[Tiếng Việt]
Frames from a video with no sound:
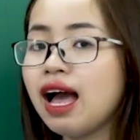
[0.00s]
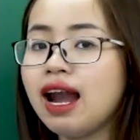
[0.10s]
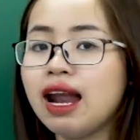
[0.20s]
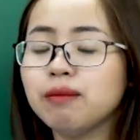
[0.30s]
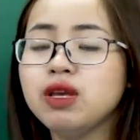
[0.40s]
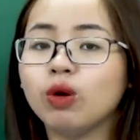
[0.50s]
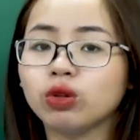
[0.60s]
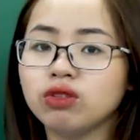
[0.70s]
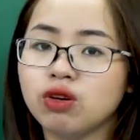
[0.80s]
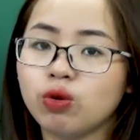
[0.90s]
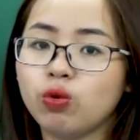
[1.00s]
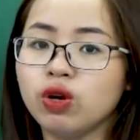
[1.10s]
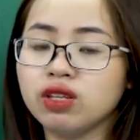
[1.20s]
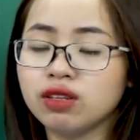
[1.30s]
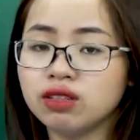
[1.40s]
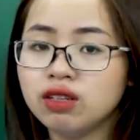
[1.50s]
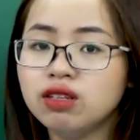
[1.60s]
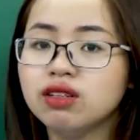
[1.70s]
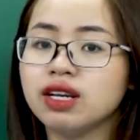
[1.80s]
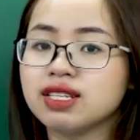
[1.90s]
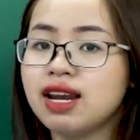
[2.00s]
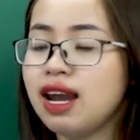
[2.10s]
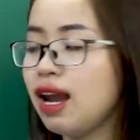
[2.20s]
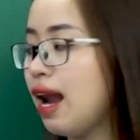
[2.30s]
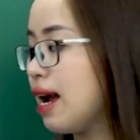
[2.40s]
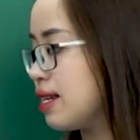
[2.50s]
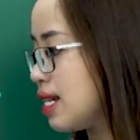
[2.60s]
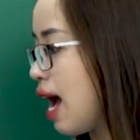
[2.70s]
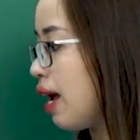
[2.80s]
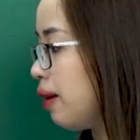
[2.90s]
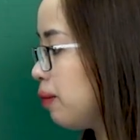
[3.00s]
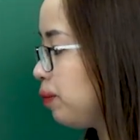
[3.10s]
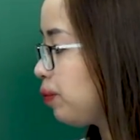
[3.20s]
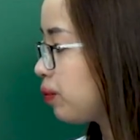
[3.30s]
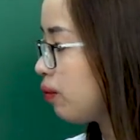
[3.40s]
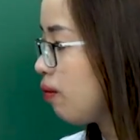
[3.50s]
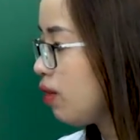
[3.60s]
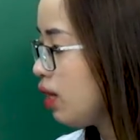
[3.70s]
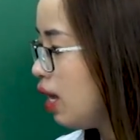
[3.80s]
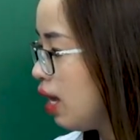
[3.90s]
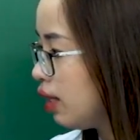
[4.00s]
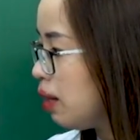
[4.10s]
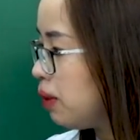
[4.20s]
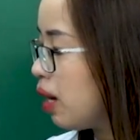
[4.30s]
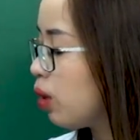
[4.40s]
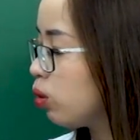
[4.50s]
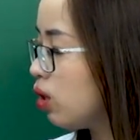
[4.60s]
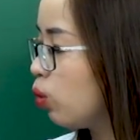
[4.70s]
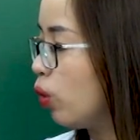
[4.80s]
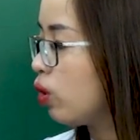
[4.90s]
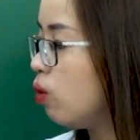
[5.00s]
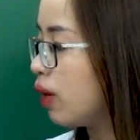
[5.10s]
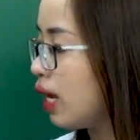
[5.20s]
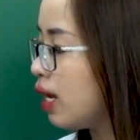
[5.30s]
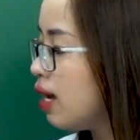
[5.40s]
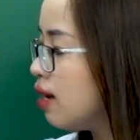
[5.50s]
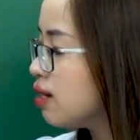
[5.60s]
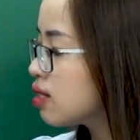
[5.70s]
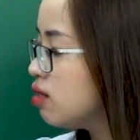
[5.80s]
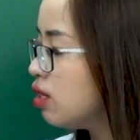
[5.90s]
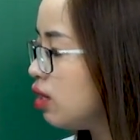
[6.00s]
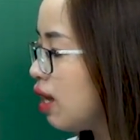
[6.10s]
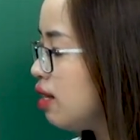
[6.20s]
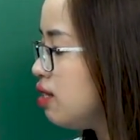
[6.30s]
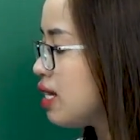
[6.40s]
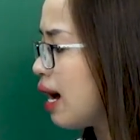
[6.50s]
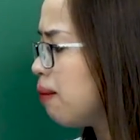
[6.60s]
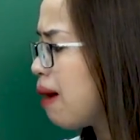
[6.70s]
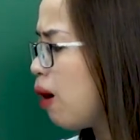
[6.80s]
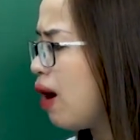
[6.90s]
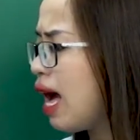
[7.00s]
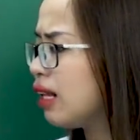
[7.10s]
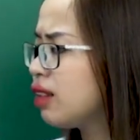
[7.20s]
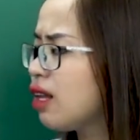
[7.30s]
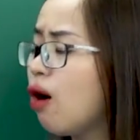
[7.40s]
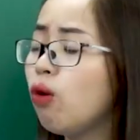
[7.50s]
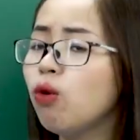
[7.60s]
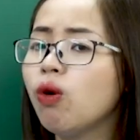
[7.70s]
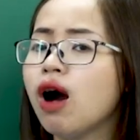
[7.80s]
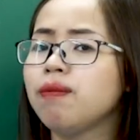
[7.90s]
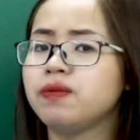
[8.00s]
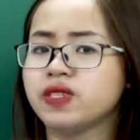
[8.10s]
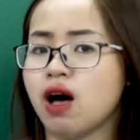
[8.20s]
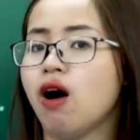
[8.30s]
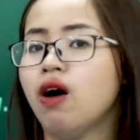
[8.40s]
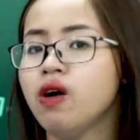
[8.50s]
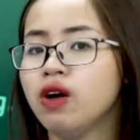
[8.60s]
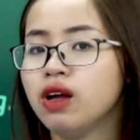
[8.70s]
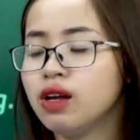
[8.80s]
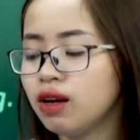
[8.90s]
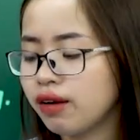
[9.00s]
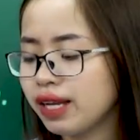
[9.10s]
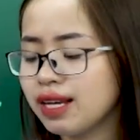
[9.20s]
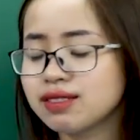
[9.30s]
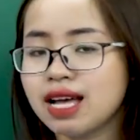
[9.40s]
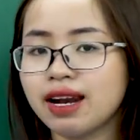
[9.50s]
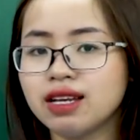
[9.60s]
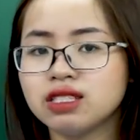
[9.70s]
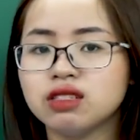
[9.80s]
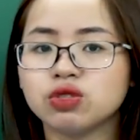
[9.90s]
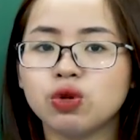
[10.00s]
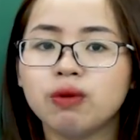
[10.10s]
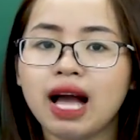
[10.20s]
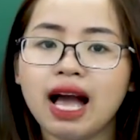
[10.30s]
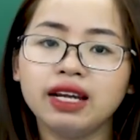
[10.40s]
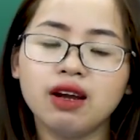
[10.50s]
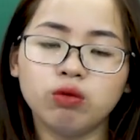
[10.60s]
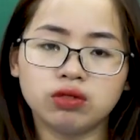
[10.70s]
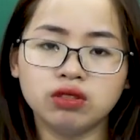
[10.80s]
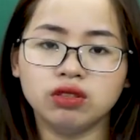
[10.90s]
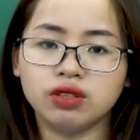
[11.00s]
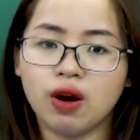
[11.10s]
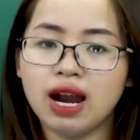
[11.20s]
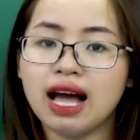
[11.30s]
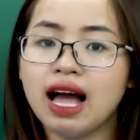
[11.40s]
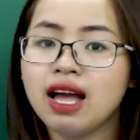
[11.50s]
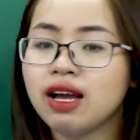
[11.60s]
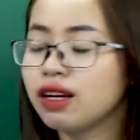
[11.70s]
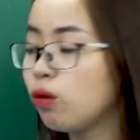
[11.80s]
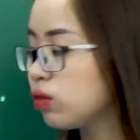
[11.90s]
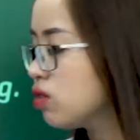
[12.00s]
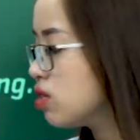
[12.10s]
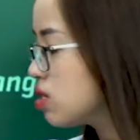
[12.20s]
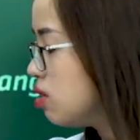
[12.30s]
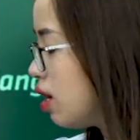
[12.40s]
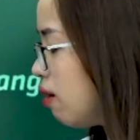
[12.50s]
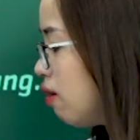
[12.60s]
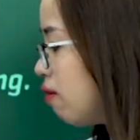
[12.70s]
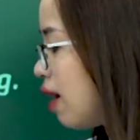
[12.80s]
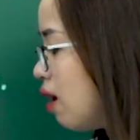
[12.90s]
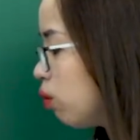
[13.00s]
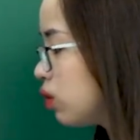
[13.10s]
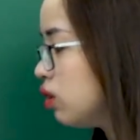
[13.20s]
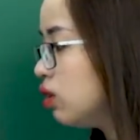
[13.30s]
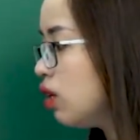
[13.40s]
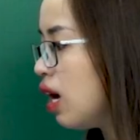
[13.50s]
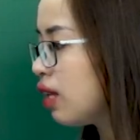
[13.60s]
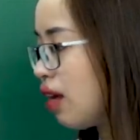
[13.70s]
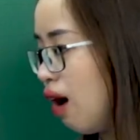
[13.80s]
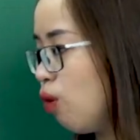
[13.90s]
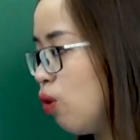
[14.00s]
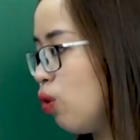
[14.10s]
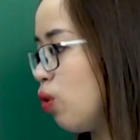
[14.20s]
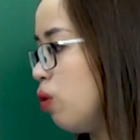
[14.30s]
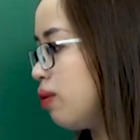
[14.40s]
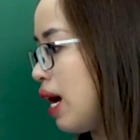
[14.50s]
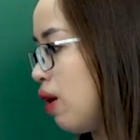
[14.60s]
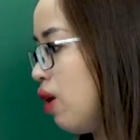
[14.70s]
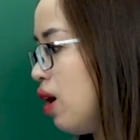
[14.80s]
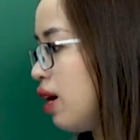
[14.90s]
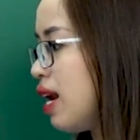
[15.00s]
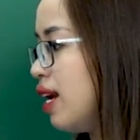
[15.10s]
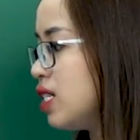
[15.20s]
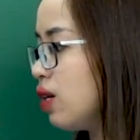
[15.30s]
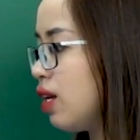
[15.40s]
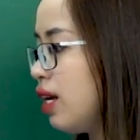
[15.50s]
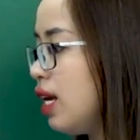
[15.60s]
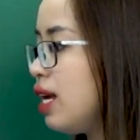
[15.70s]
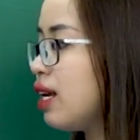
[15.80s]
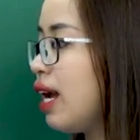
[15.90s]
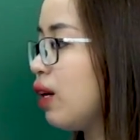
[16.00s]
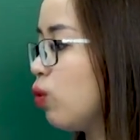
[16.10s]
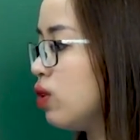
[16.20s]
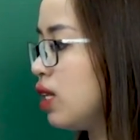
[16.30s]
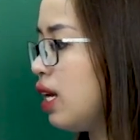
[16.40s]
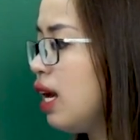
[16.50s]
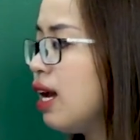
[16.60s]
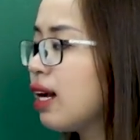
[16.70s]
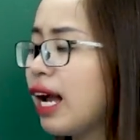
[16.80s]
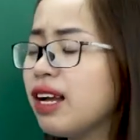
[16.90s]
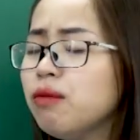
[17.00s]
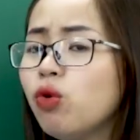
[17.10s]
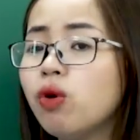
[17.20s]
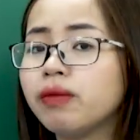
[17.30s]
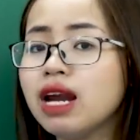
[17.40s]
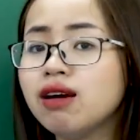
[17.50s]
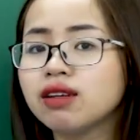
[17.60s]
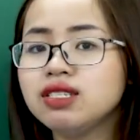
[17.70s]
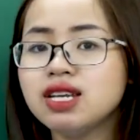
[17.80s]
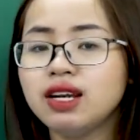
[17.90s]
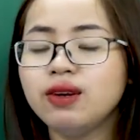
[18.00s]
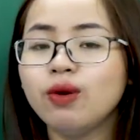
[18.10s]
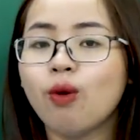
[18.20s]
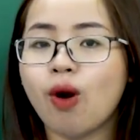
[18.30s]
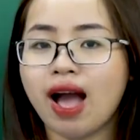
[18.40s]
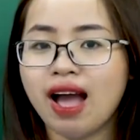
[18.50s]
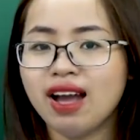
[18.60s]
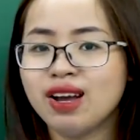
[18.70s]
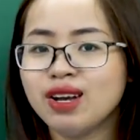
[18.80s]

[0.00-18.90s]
Là biểu tượng của những người dân làng chài. Tiếp theo câu thơ cuối cùng này, dướn thân trắng bao la thâu góp gió. Ở đây tác giả đã sử dụng hai động từ đó là động từ dướn và động từ thâu, đúng không nào? Để cho thấy hình ảnh của gì? Cánh buồm đã được nhân hóa